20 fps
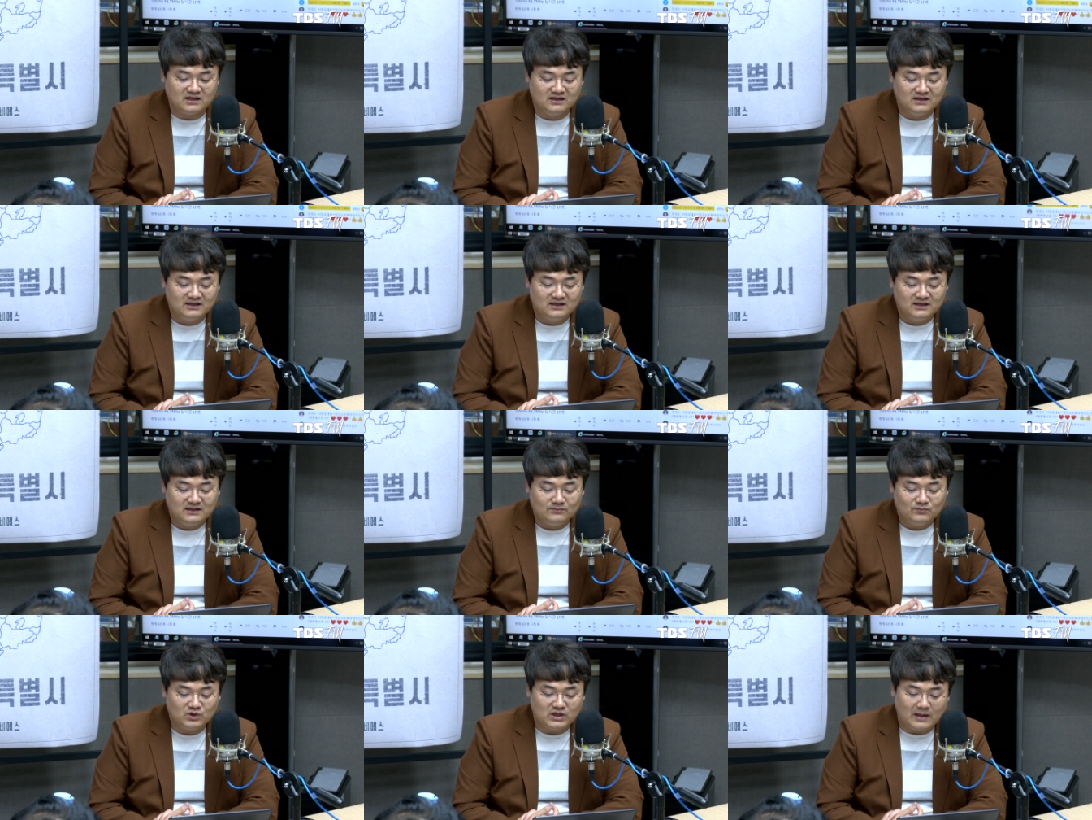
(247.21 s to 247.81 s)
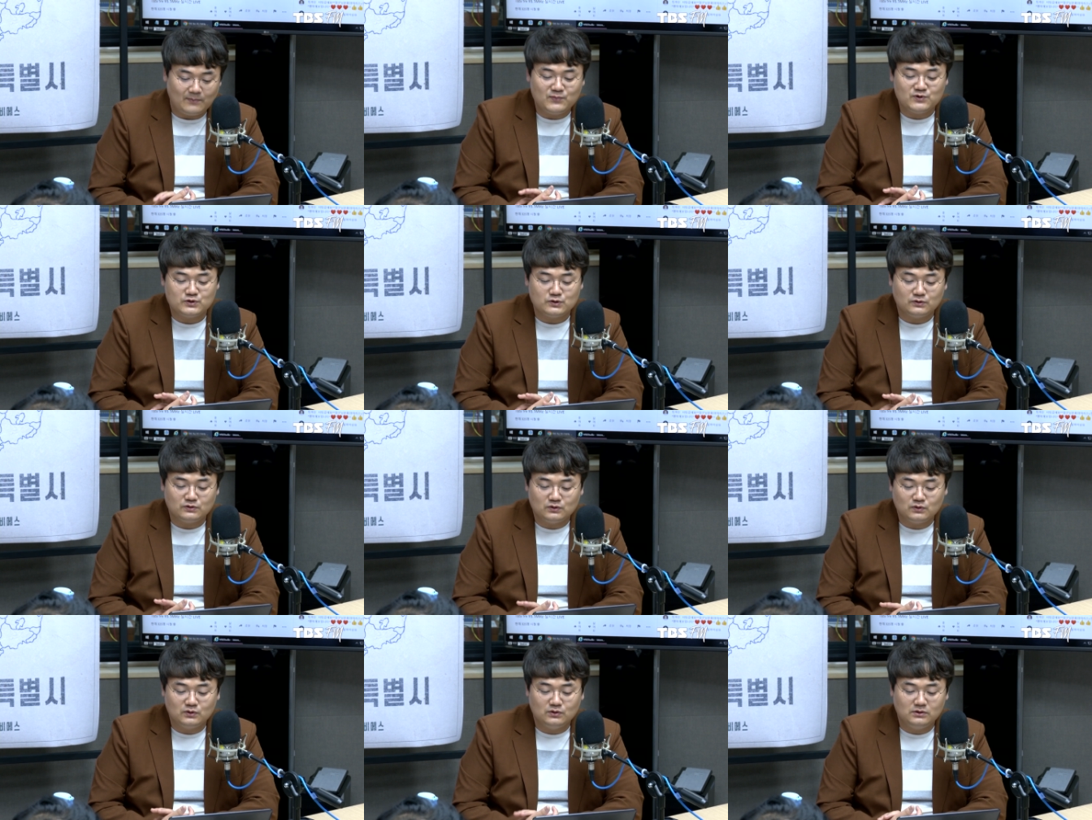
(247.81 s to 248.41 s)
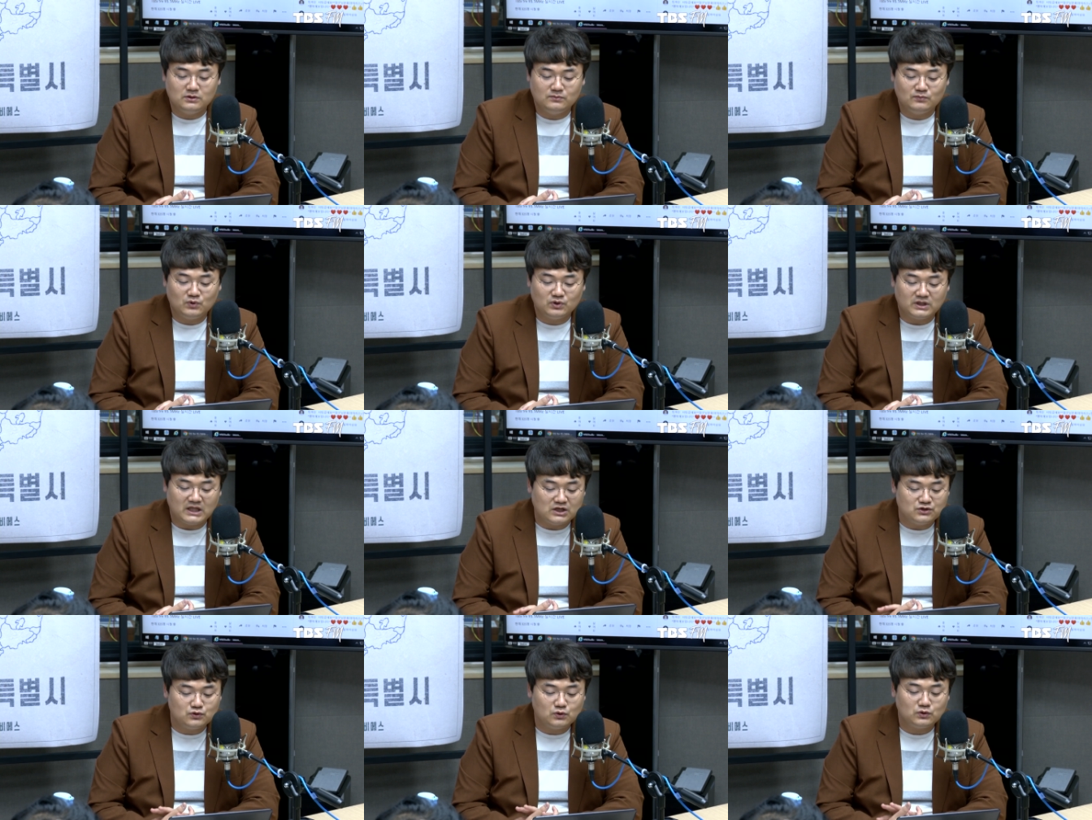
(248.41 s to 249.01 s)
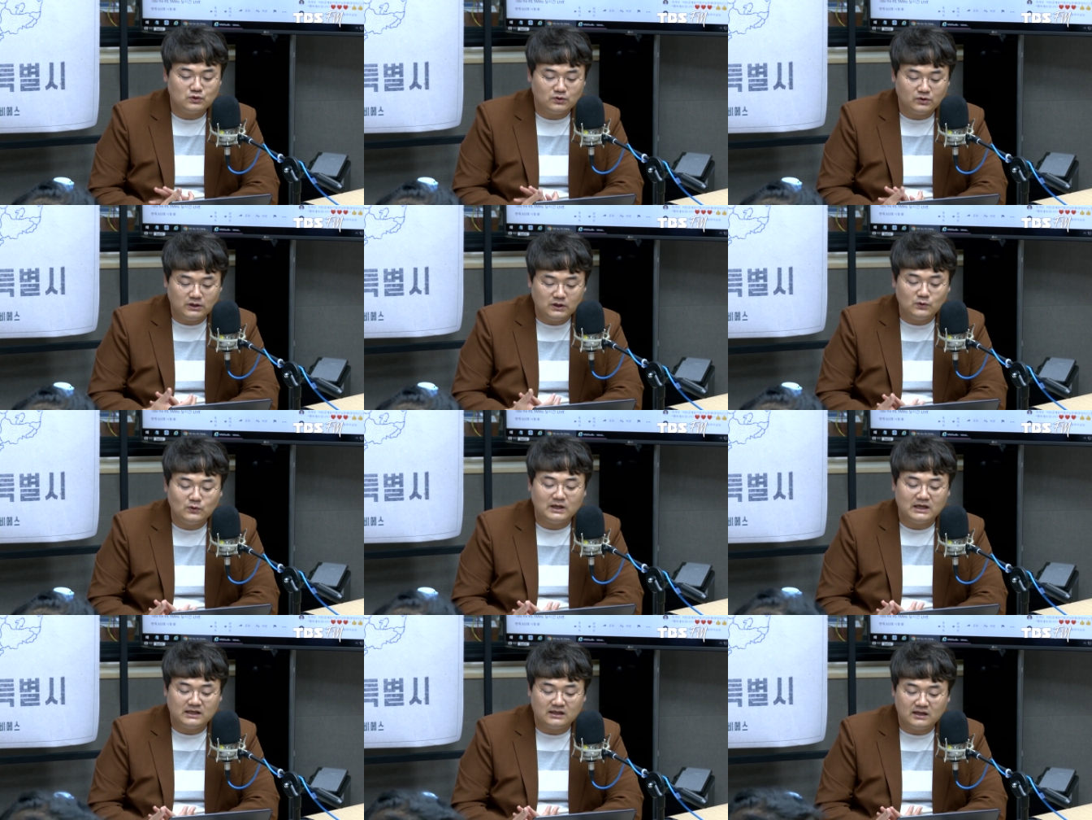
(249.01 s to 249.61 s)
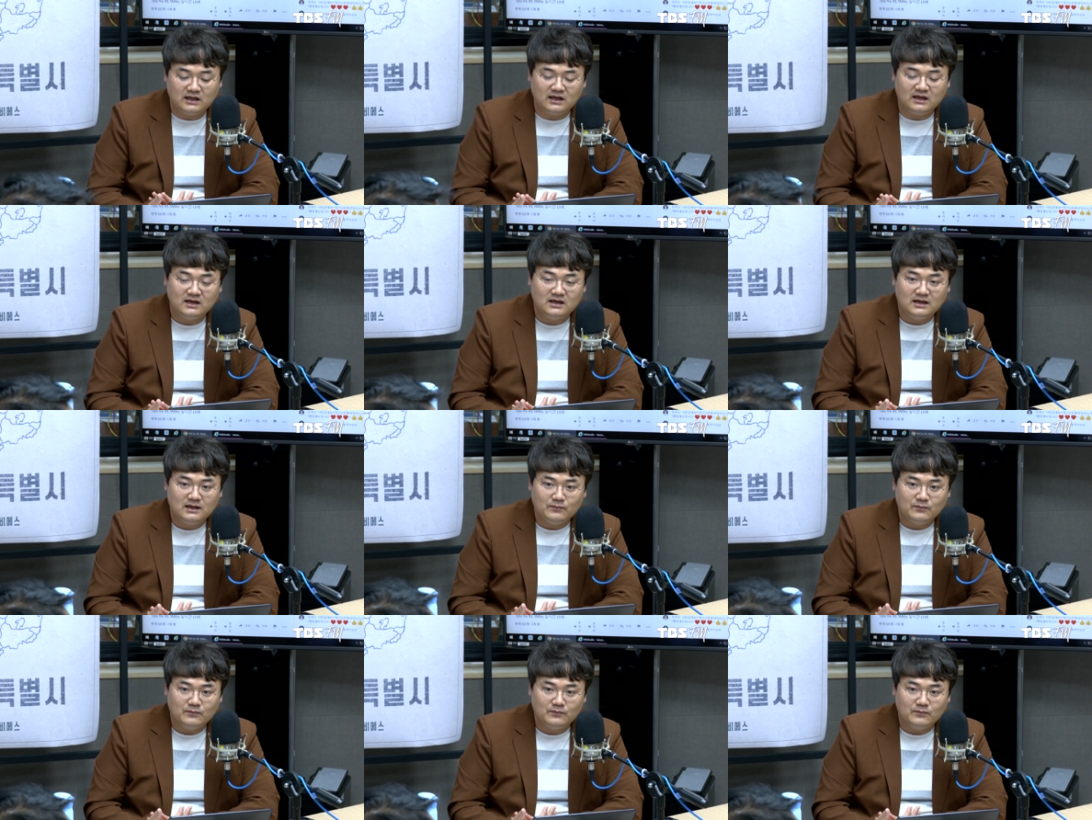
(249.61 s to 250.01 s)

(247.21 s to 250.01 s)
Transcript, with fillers: 네. 뭐 대표적으로는 뭐 대중교통을 이용할 때